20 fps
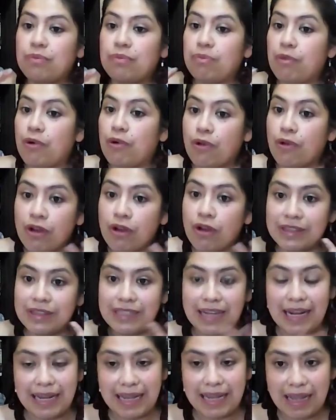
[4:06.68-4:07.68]
por
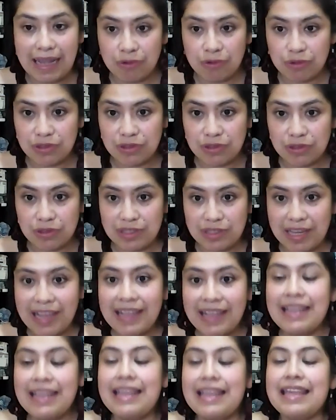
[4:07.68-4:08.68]
otra causa